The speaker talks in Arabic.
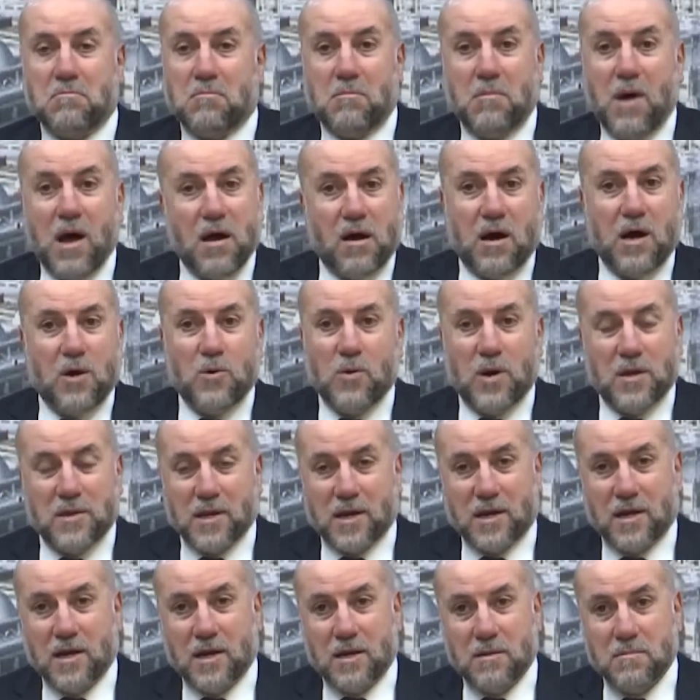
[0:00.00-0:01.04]
ما قالوا هذا
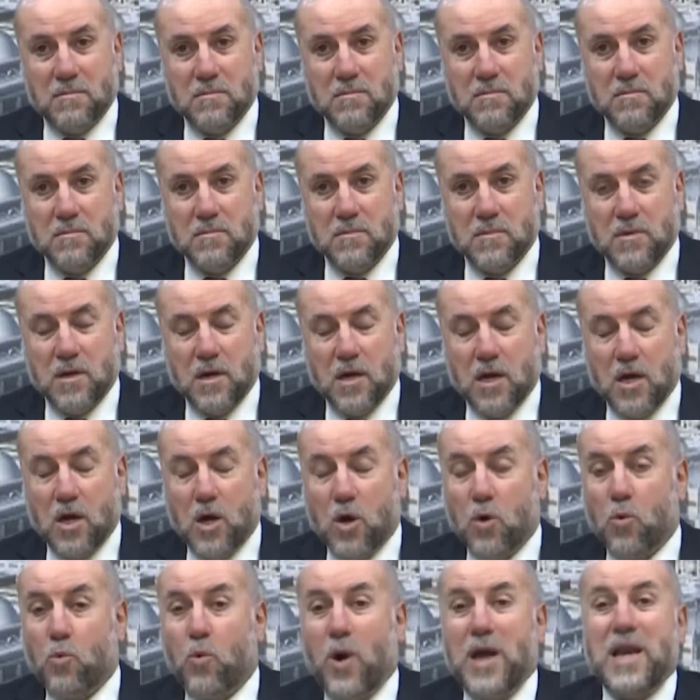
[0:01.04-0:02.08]
الكلام
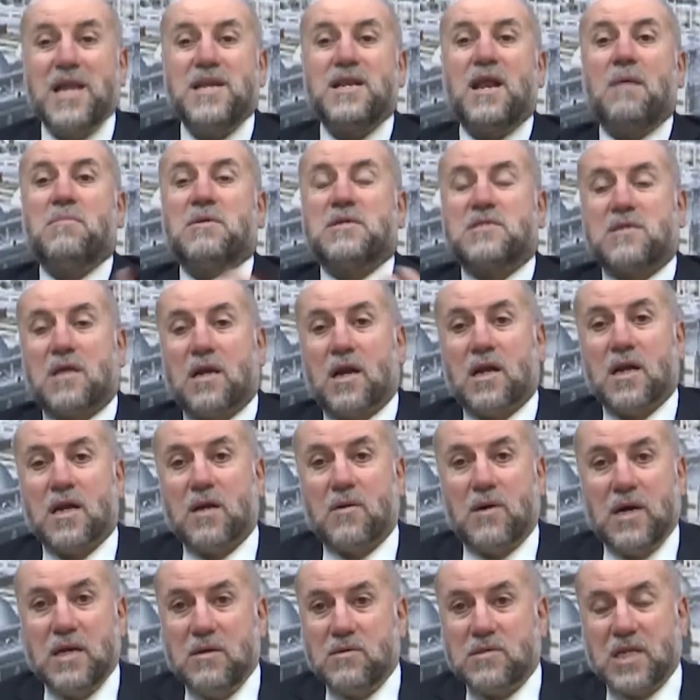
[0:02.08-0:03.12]
ولا النبي صلى
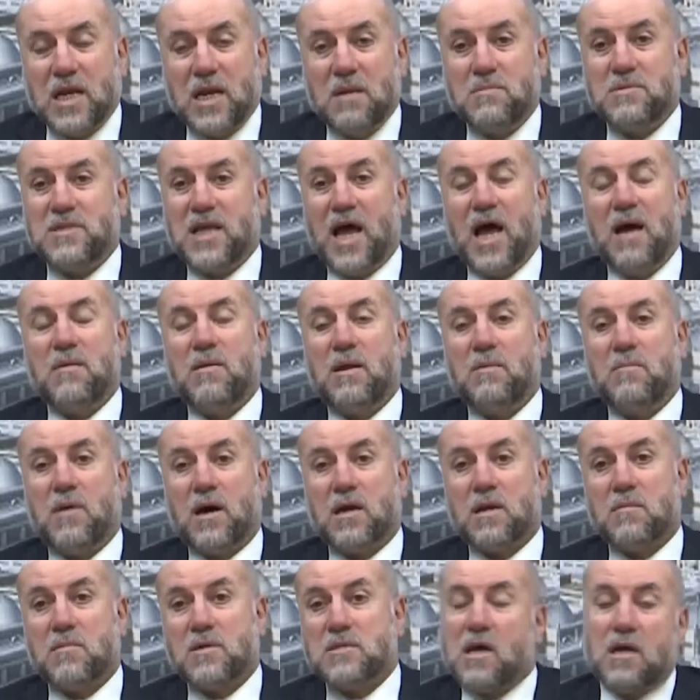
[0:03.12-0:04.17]
الله عليه وسلم تعامل مع
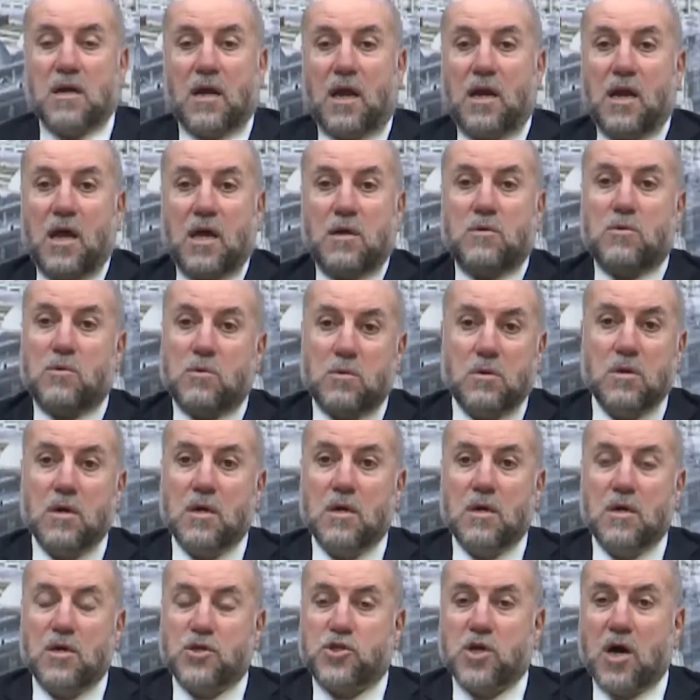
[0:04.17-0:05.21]
رمضان على أنه
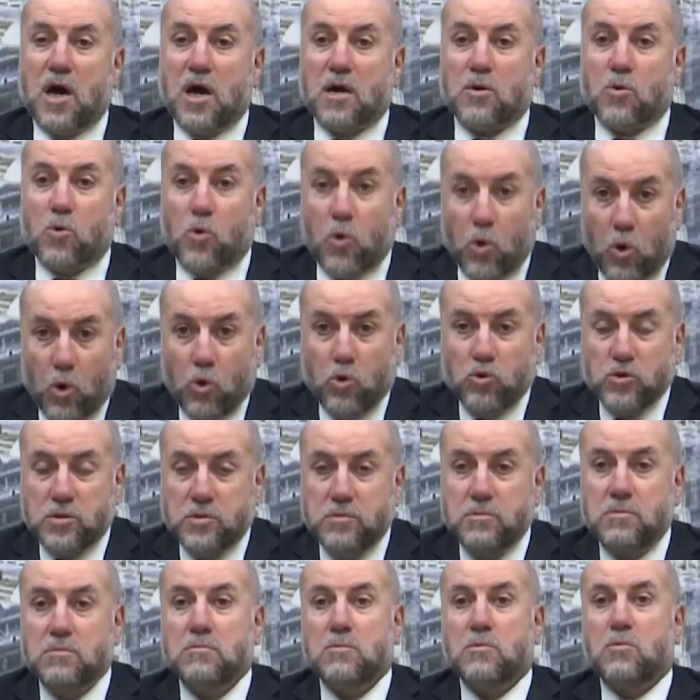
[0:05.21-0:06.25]
شهر قعود
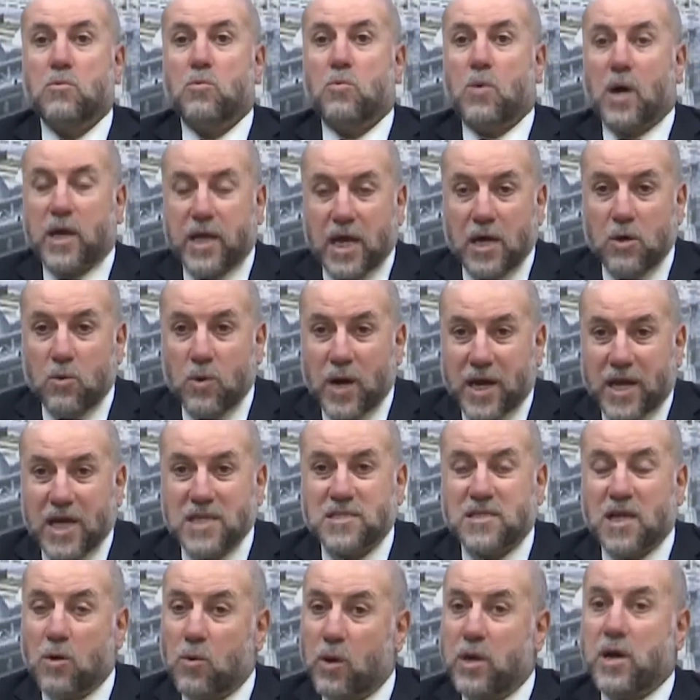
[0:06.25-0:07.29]

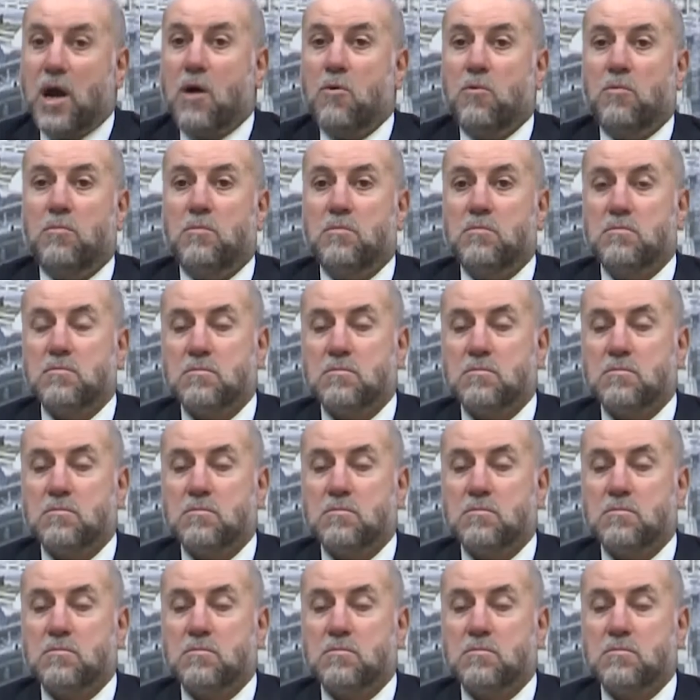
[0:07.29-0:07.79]
وكسل ونوم